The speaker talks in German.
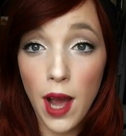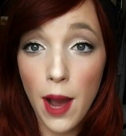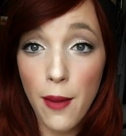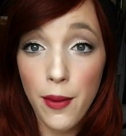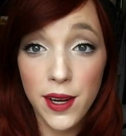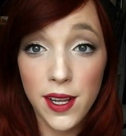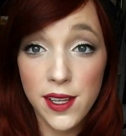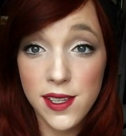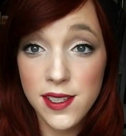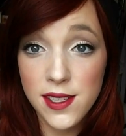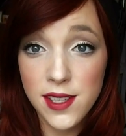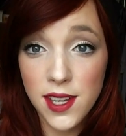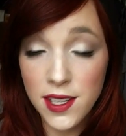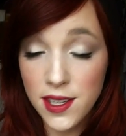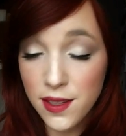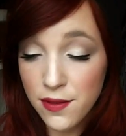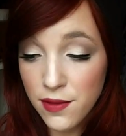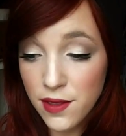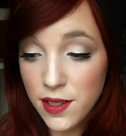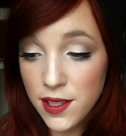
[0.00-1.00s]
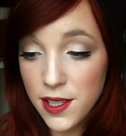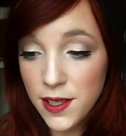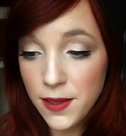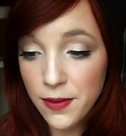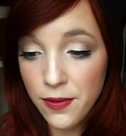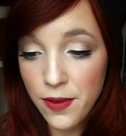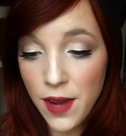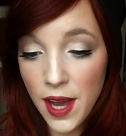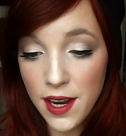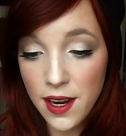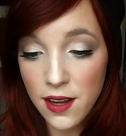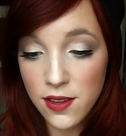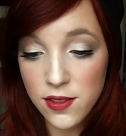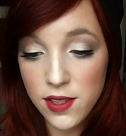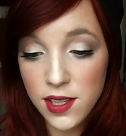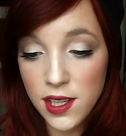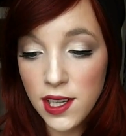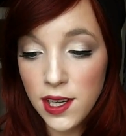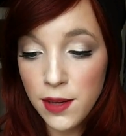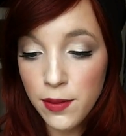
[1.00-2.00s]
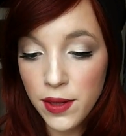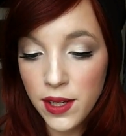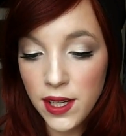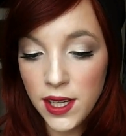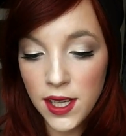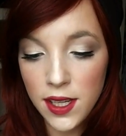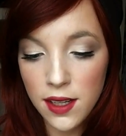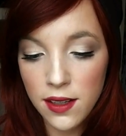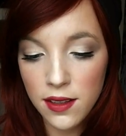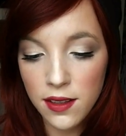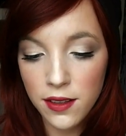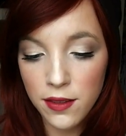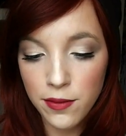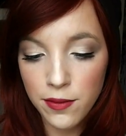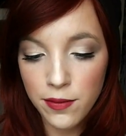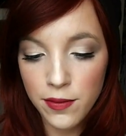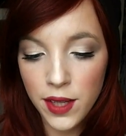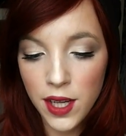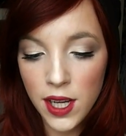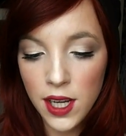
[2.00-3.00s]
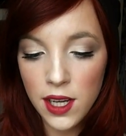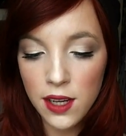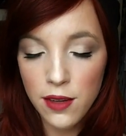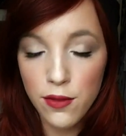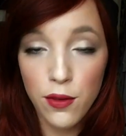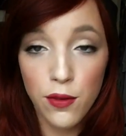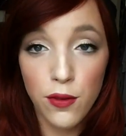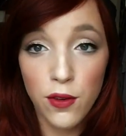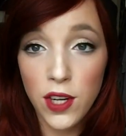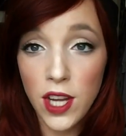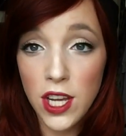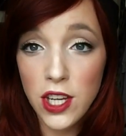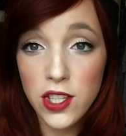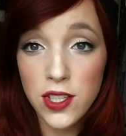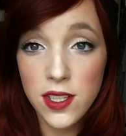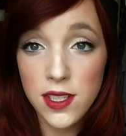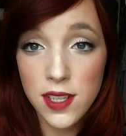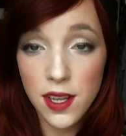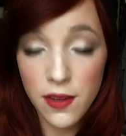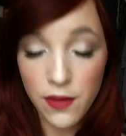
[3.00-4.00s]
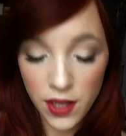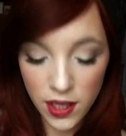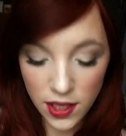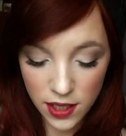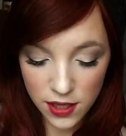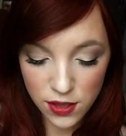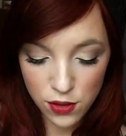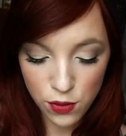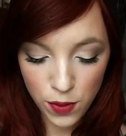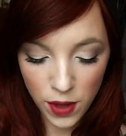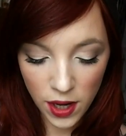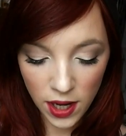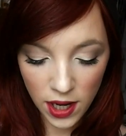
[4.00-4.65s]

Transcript: aber das ist halt definitiv wert. Also ich liebe ihn, ähm, für Foundation ist der wirklich super